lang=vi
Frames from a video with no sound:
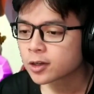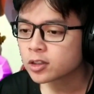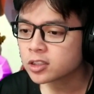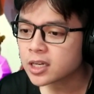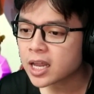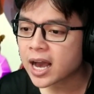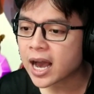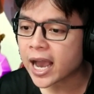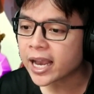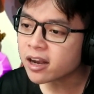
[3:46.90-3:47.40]
đó
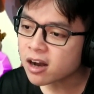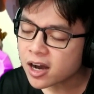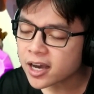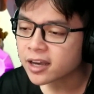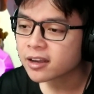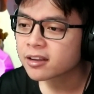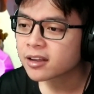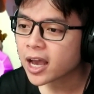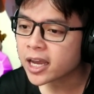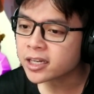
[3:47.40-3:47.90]
chính là anh
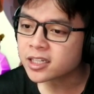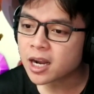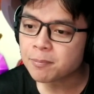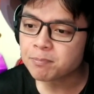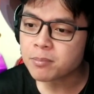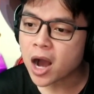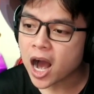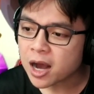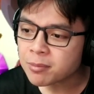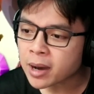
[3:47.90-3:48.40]
ơi anh
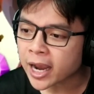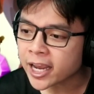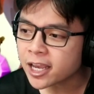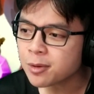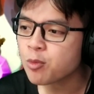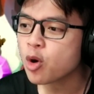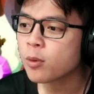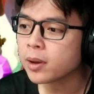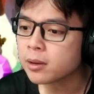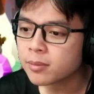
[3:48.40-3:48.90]
đập mã
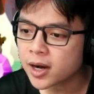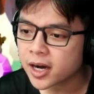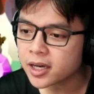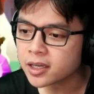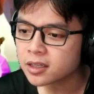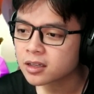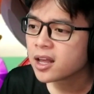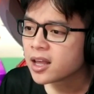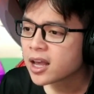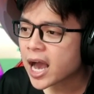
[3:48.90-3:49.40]
máy mua máy
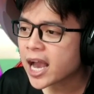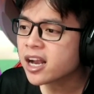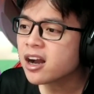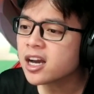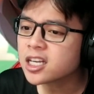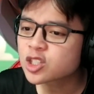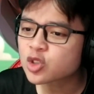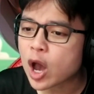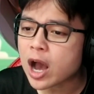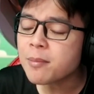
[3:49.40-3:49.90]
mới anh
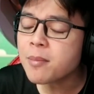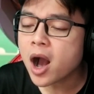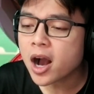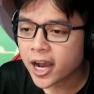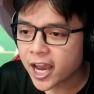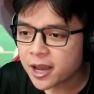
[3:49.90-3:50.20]
ơi xóa mợ